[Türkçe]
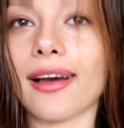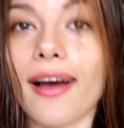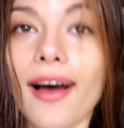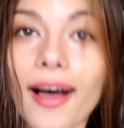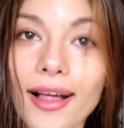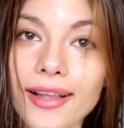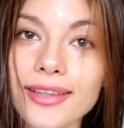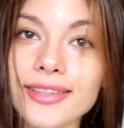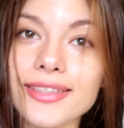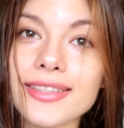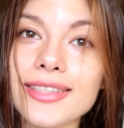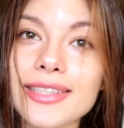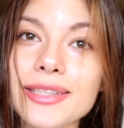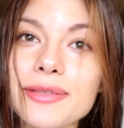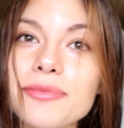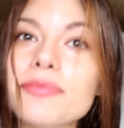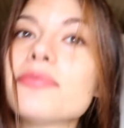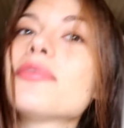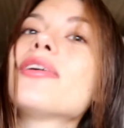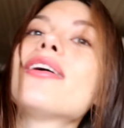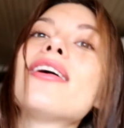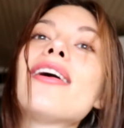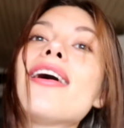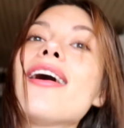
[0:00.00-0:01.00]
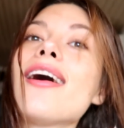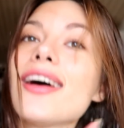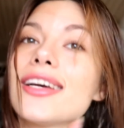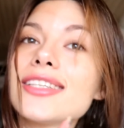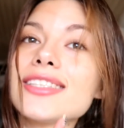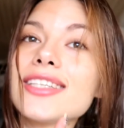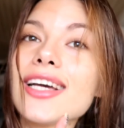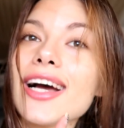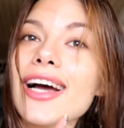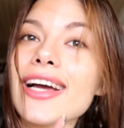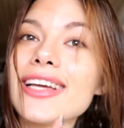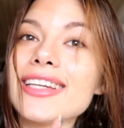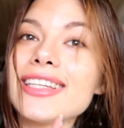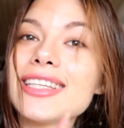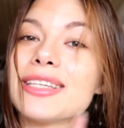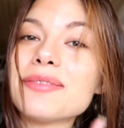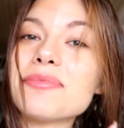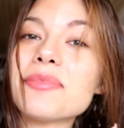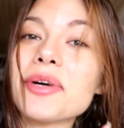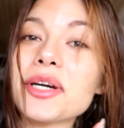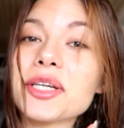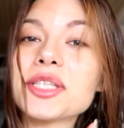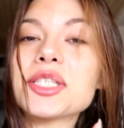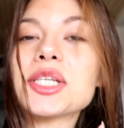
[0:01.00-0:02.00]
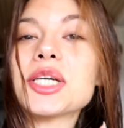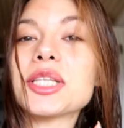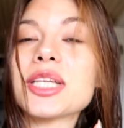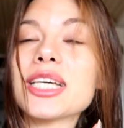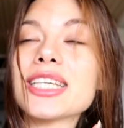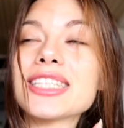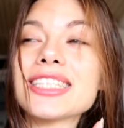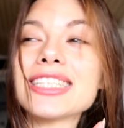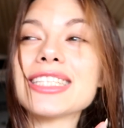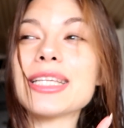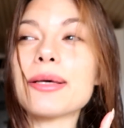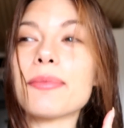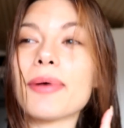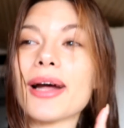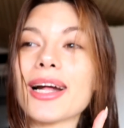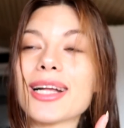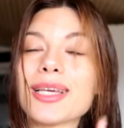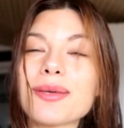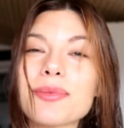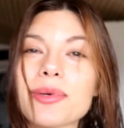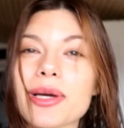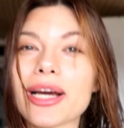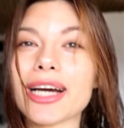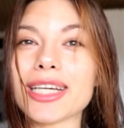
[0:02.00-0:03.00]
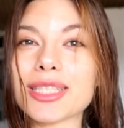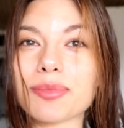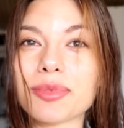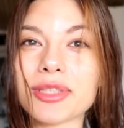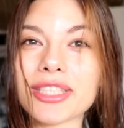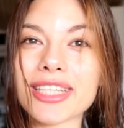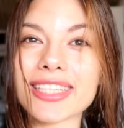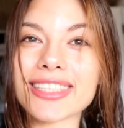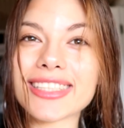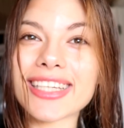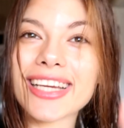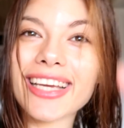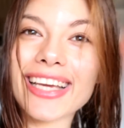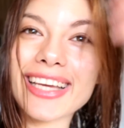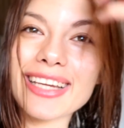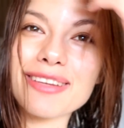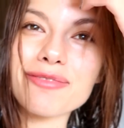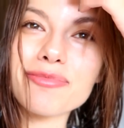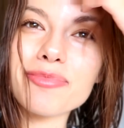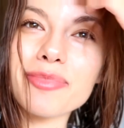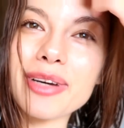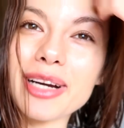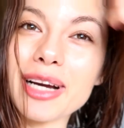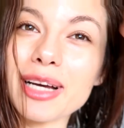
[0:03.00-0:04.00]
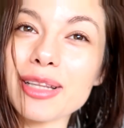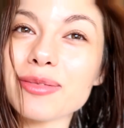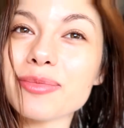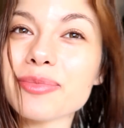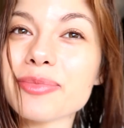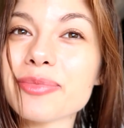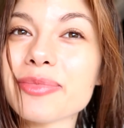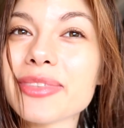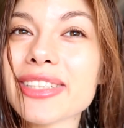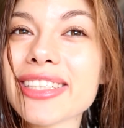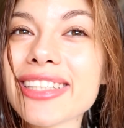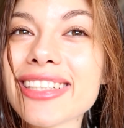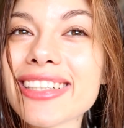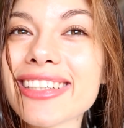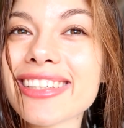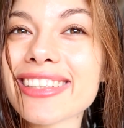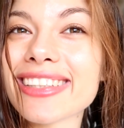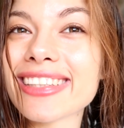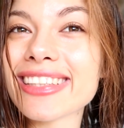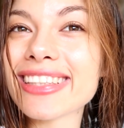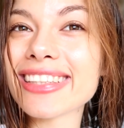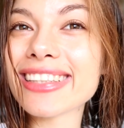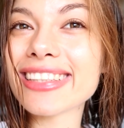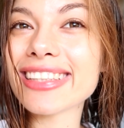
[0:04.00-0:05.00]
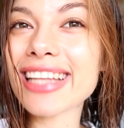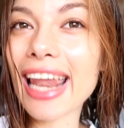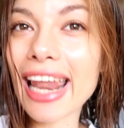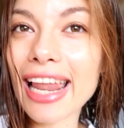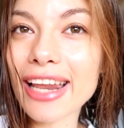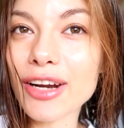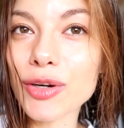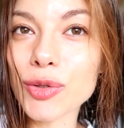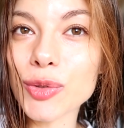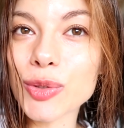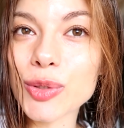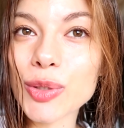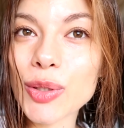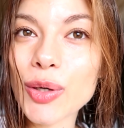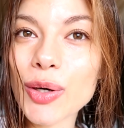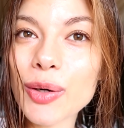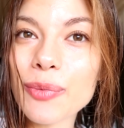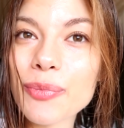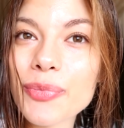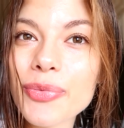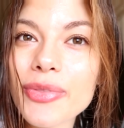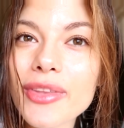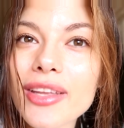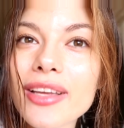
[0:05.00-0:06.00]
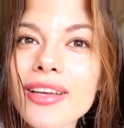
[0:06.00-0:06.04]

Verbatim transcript: de kaldırayım. Aşağı ineyim. Aşağıdan size belki birkaç bir şey çekerim. Bakalım e, neler oluyor.